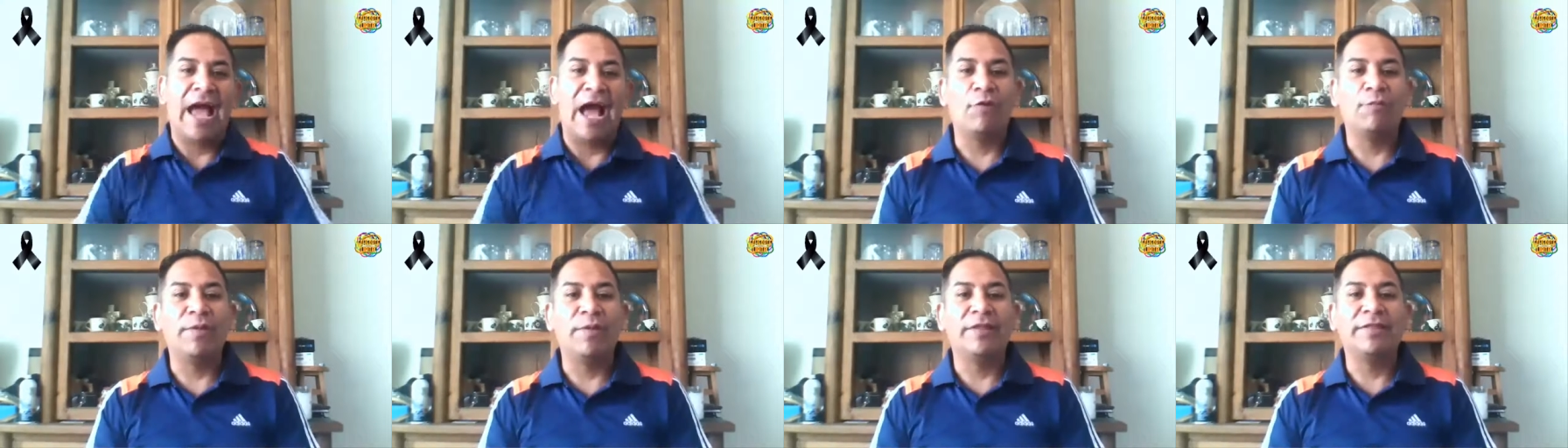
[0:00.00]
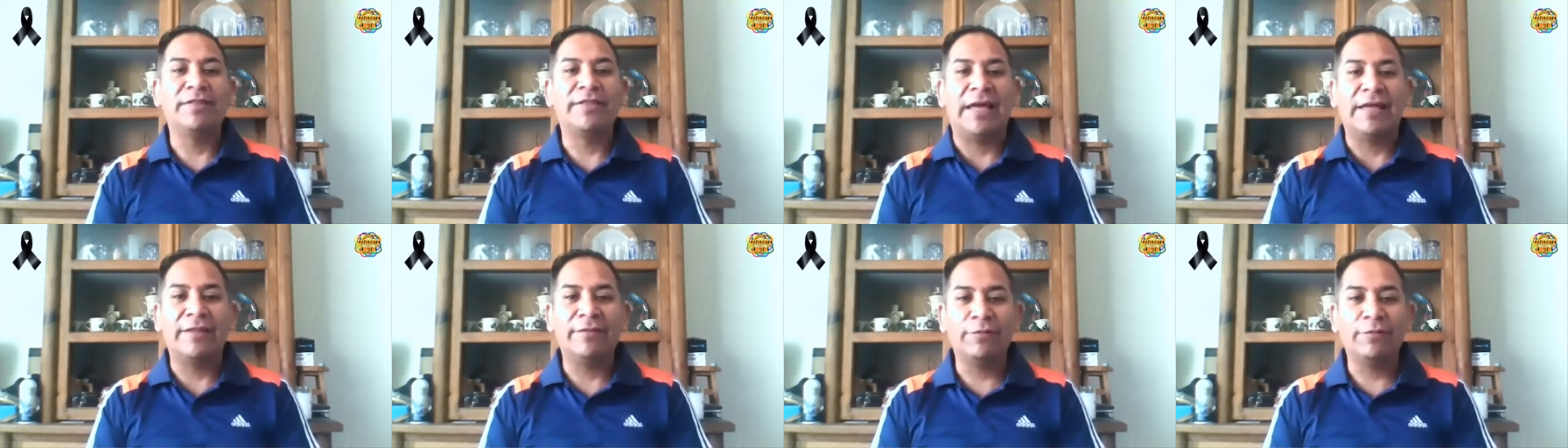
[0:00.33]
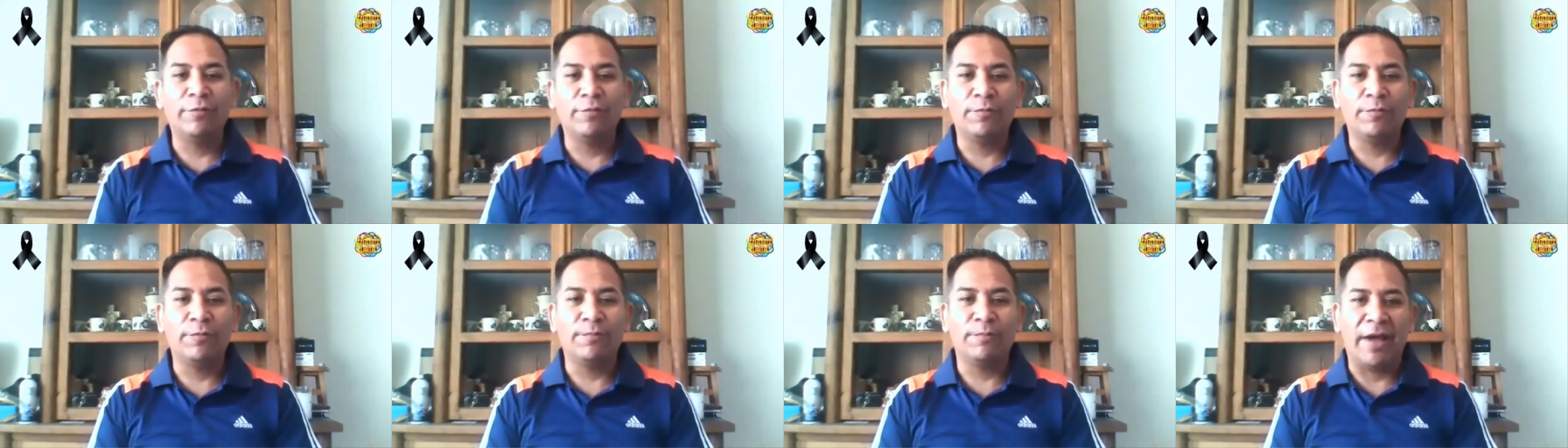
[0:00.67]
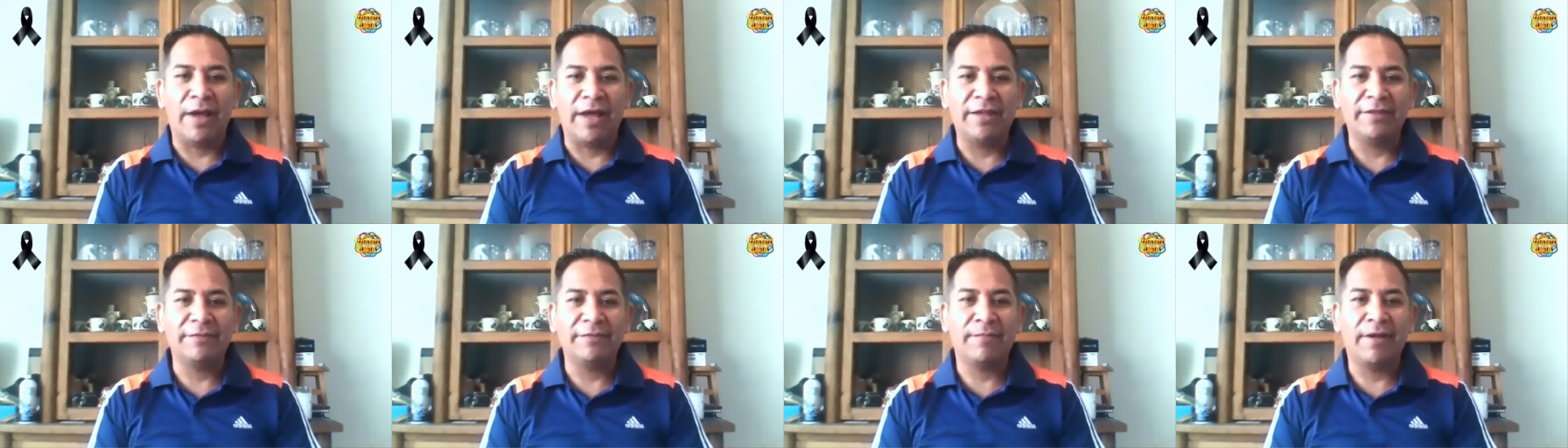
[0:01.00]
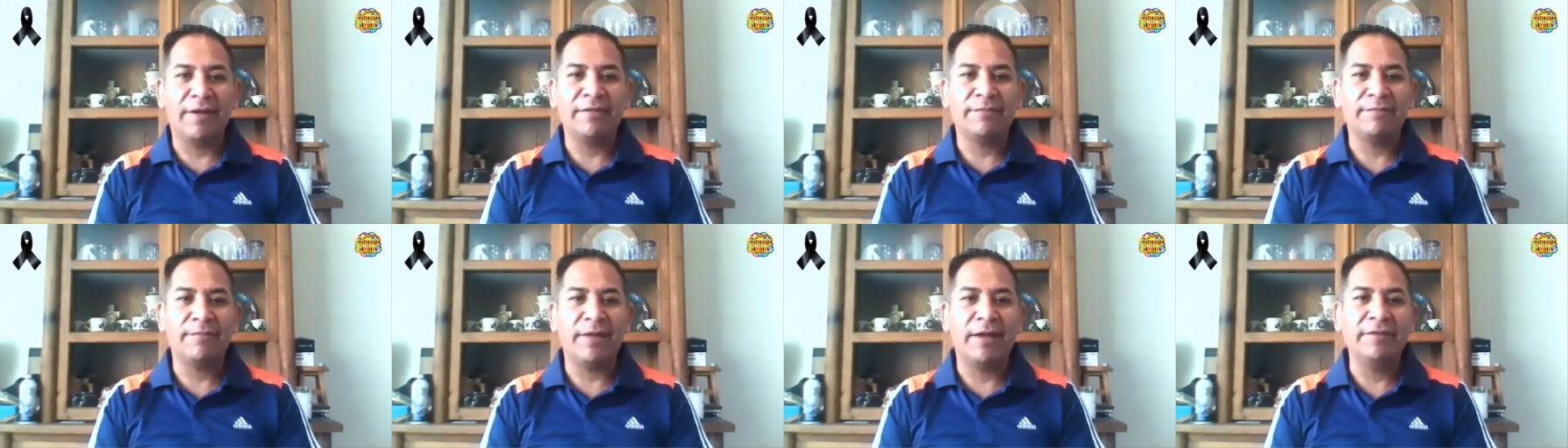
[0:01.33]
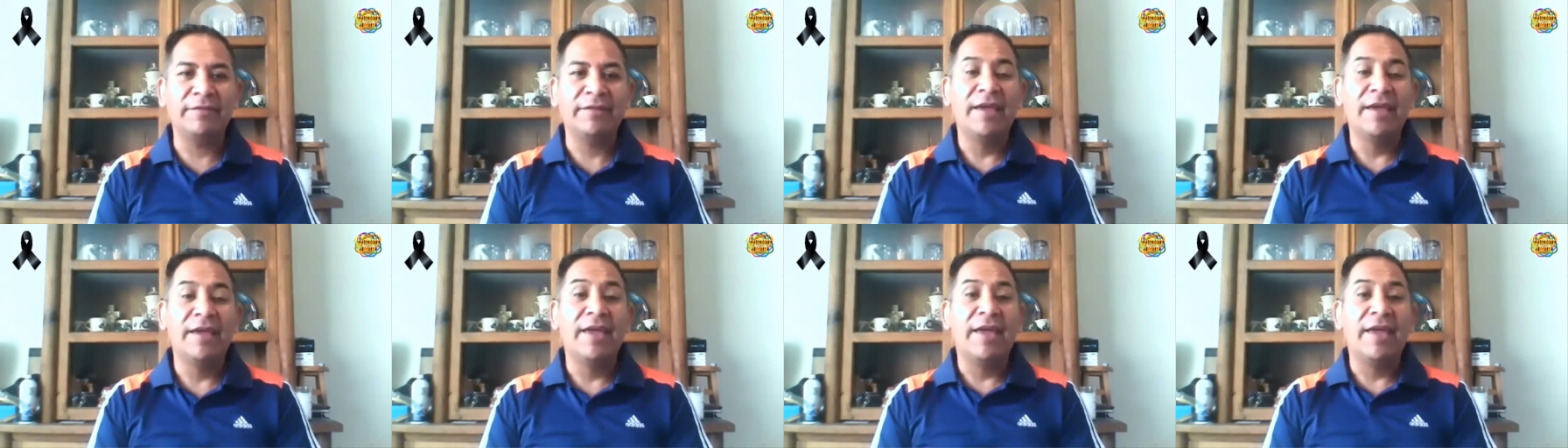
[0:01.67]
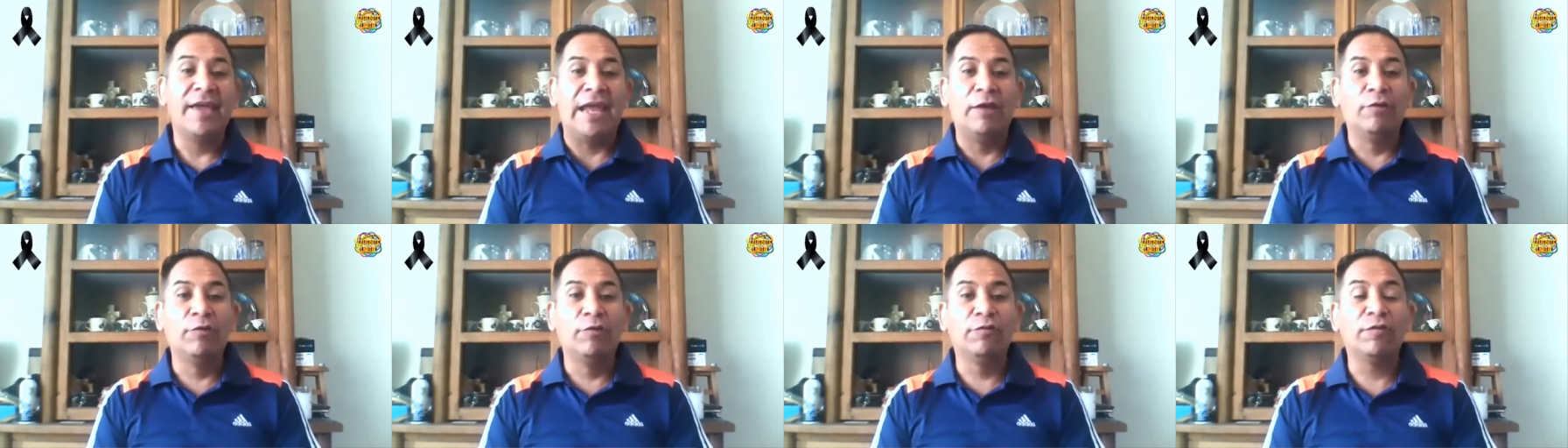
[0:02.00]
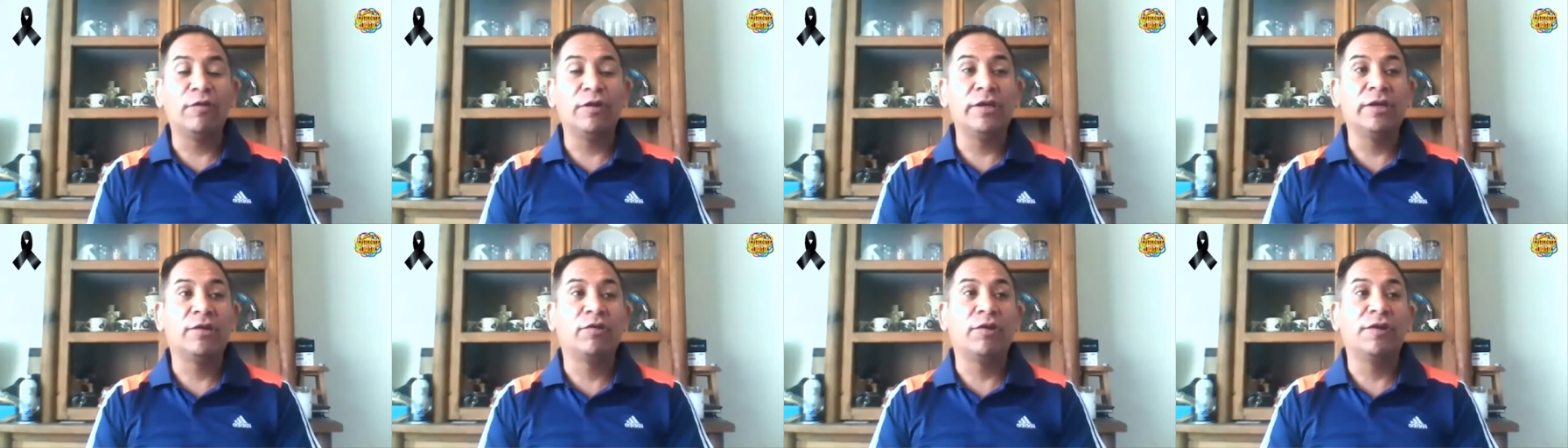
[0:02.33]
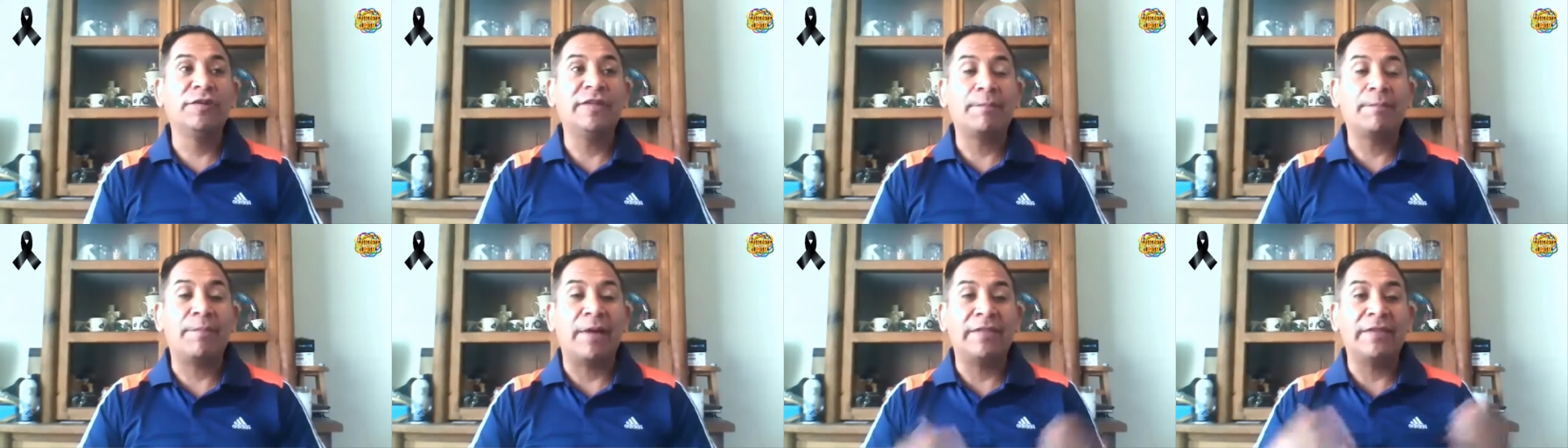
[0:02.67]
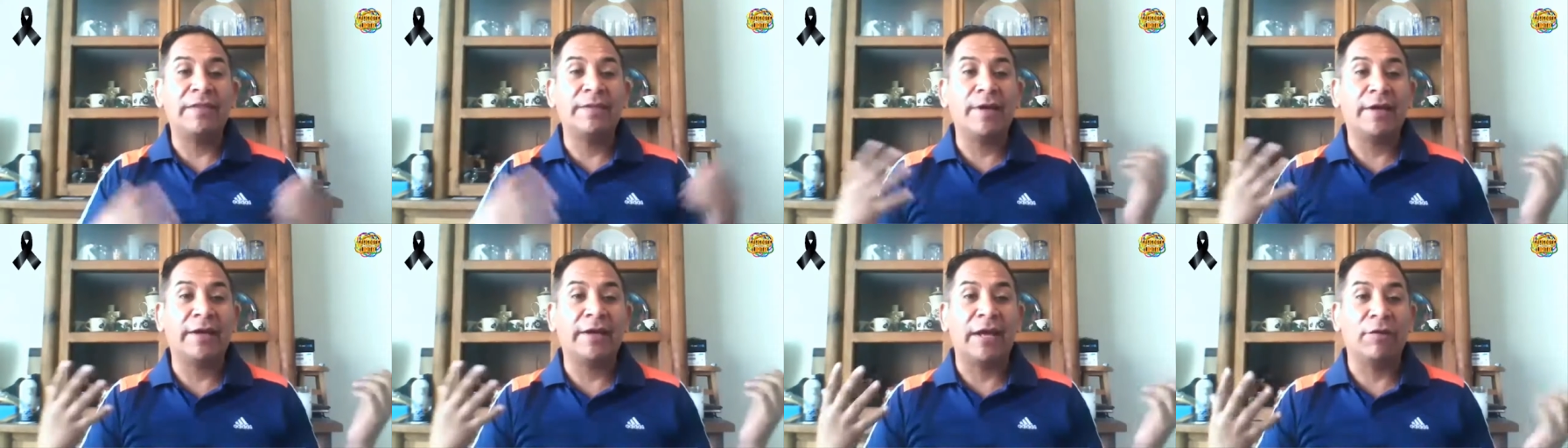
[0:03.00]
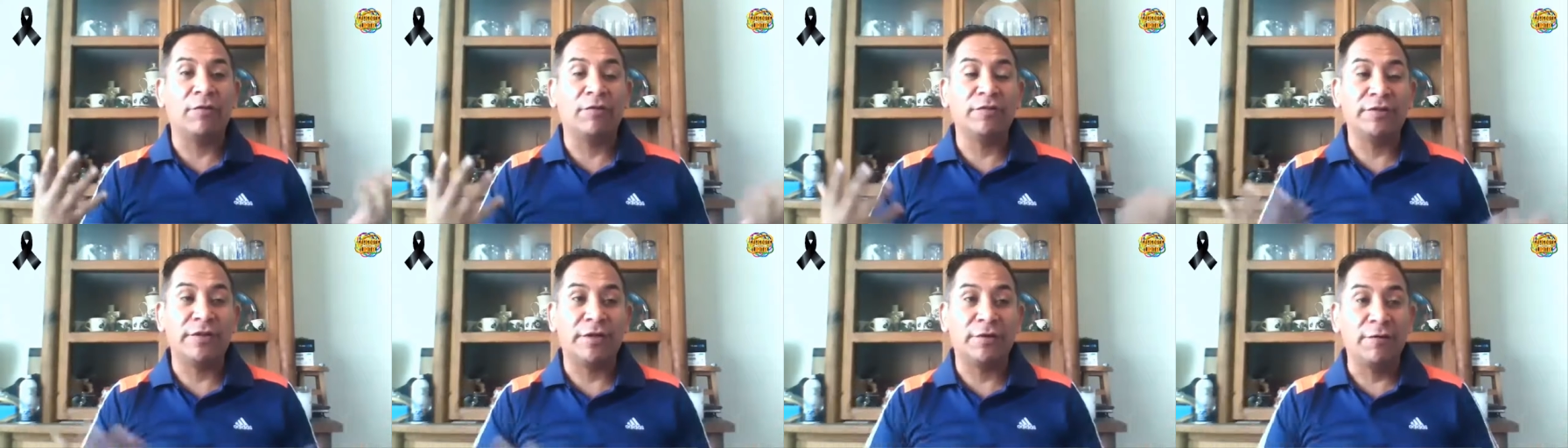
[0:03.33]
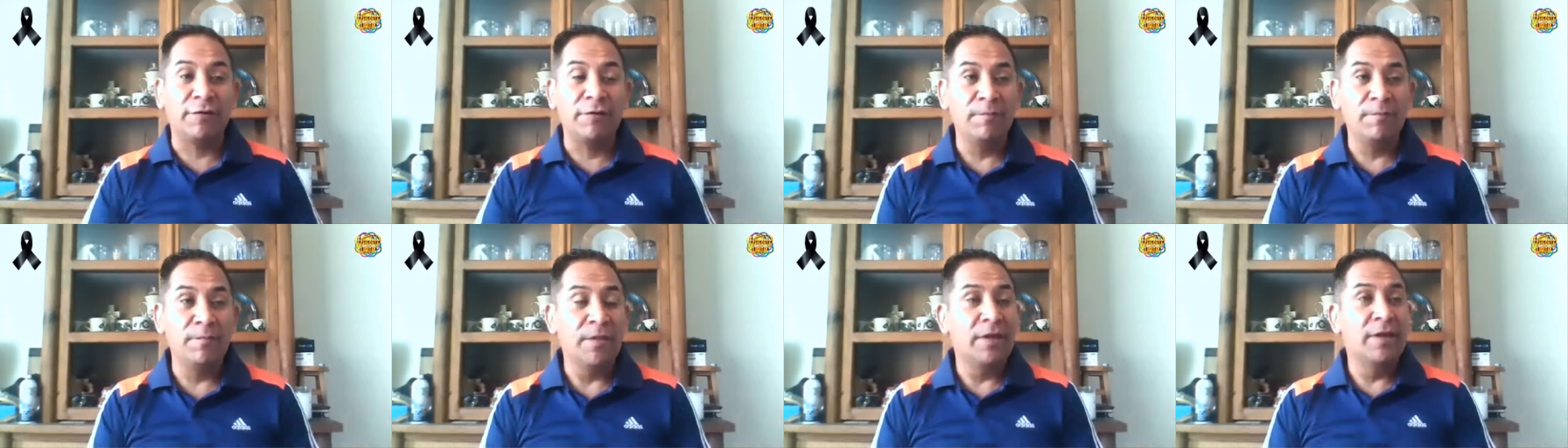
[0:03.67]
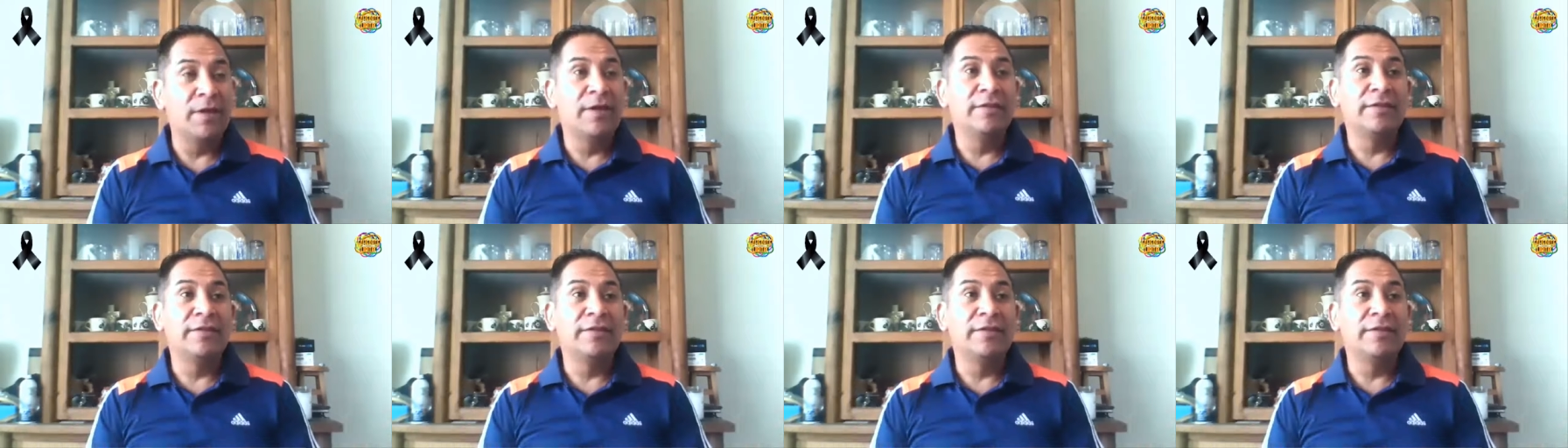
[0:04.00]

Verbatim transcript: aumentando más, más, más el uso y con esa pandemia que nos llegó,